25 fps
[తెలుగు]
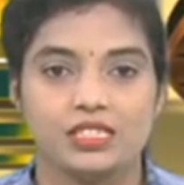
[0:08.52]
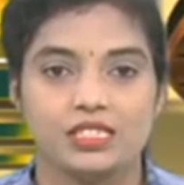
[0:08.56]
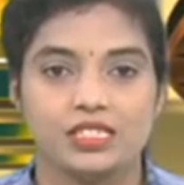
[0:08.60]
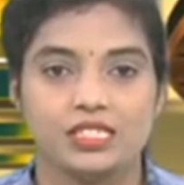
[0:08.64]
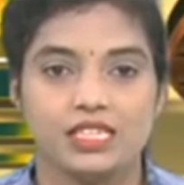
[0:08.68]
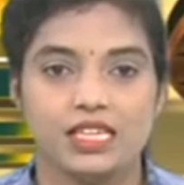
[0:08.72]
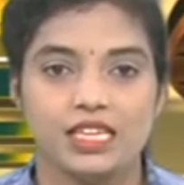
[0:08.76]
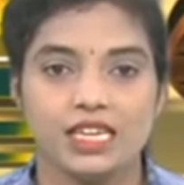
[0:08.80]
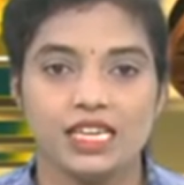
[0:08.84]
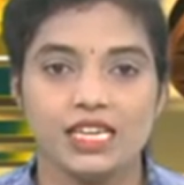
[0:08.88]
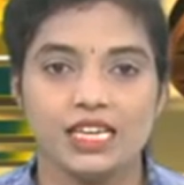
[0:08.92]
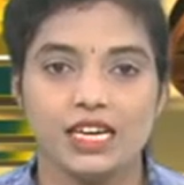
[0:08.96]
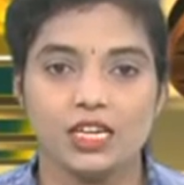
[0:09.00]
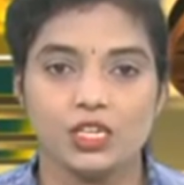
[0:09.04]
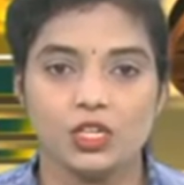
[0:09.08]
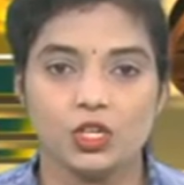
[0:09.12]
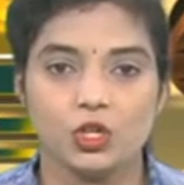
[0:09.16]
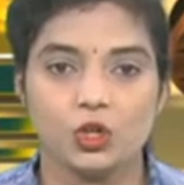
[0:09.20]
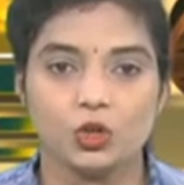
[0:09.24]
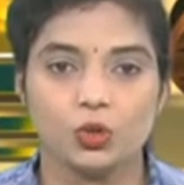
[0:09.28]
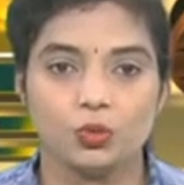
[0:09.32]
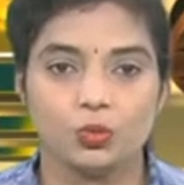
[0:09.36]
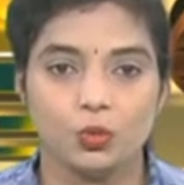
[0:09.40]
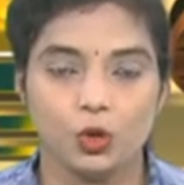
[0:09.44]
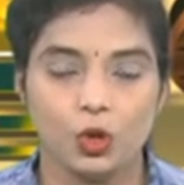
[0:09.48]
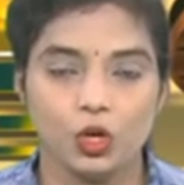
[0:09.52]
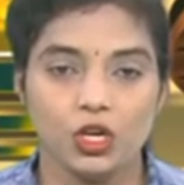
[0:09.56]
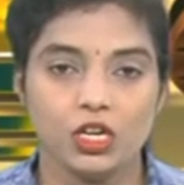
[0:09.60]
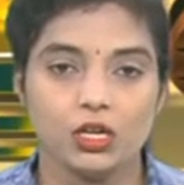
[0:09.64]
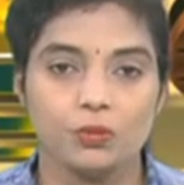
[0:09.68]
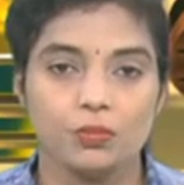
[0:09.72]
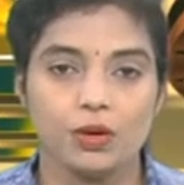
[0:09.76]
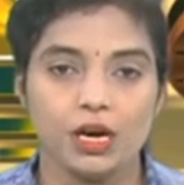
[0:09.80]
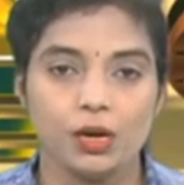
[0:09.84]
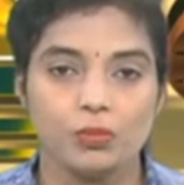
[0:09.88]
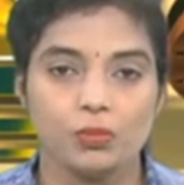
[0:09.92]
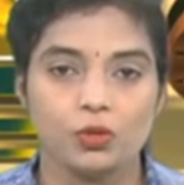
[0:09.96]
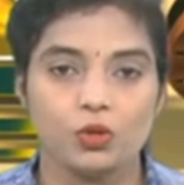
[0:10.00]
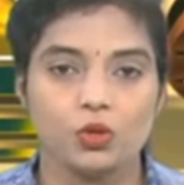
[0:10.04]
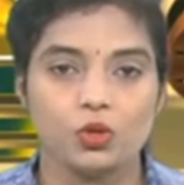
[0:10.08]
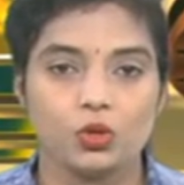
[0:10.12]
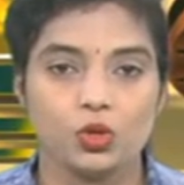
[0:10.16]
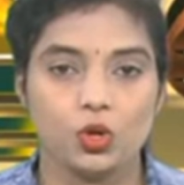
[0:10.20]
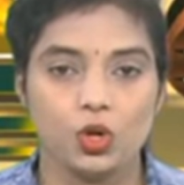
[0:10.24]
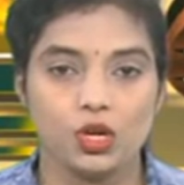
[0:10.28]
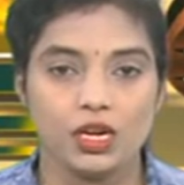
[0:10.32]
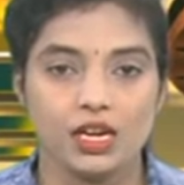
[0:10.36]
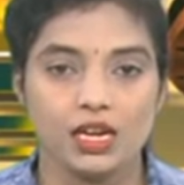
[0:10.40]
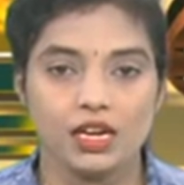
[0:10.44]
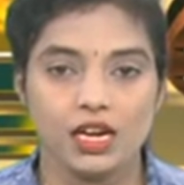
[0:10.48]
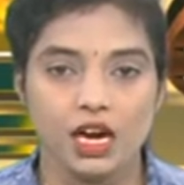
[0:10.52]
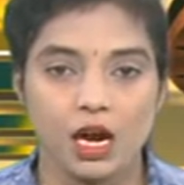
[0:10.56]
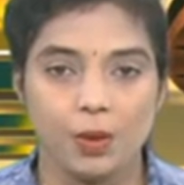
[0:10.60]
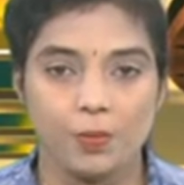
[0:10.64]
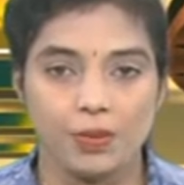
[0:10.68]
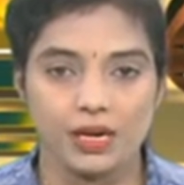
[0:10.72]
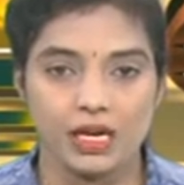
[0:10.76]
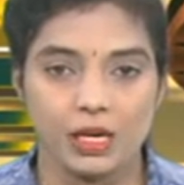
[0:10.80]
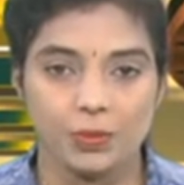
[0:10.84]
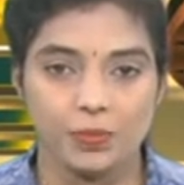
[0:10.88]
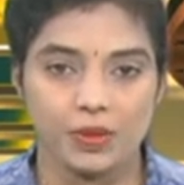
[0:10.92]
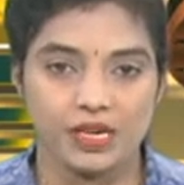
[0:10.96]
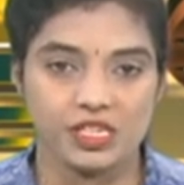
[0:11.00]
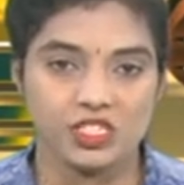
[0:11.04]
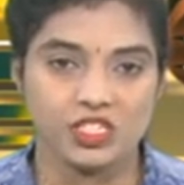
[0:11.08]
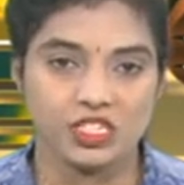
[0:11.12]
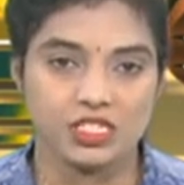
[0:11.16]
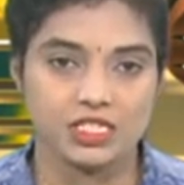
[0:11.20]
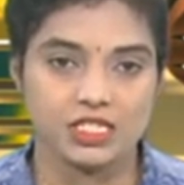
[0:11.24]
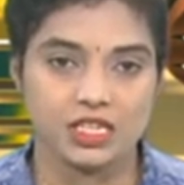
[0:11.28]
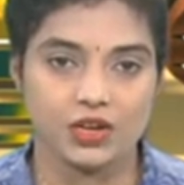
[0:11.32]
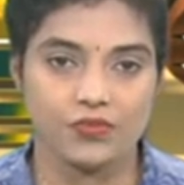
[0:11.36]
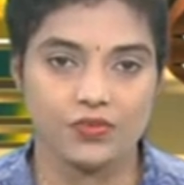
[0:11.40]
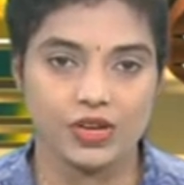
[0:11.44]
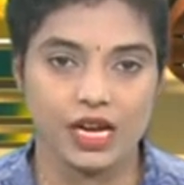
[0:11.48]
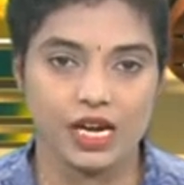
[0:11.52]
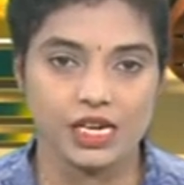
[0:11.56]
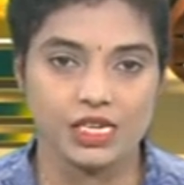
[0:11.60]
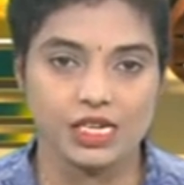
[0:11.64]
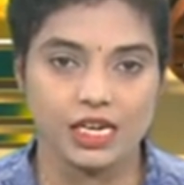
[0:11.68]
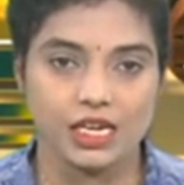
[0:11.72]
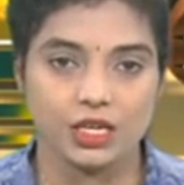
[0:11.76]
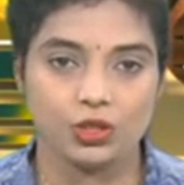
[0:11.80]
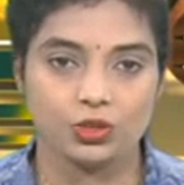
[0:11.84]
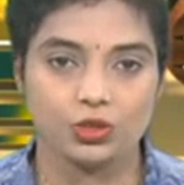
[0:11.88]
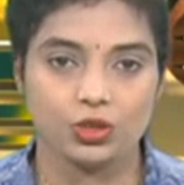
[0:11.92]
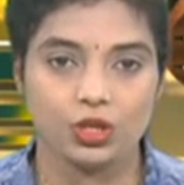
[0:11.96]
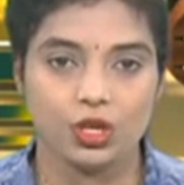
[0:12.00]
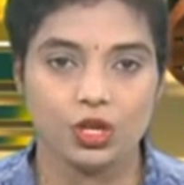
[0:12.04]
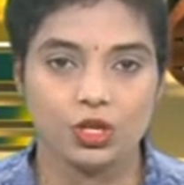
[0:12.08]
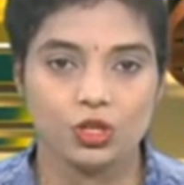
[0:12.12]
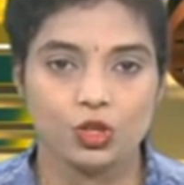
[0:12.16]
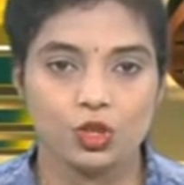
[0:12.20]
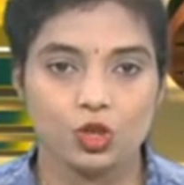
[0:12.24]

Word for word: సినీ నటులు మోహన్ బాబు గొర్ల కాపర్లపై చేసిన వ్యాఖ్యలు